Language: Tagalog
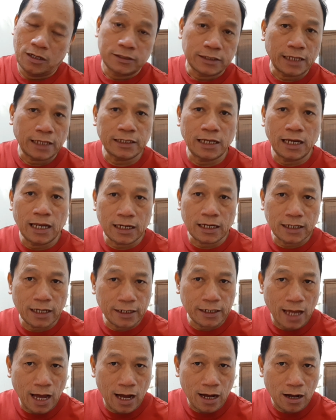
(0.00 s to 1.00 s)
na
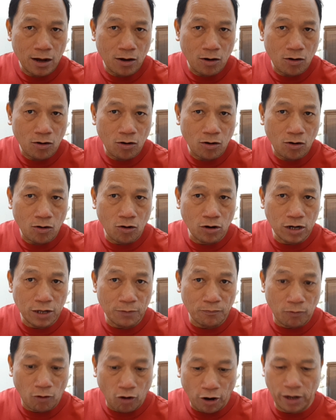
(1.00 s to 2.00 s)
nilagyan ng
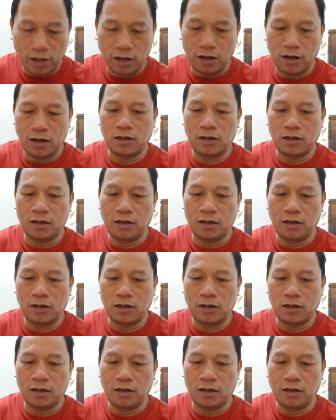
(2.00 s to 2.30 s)
olive oil.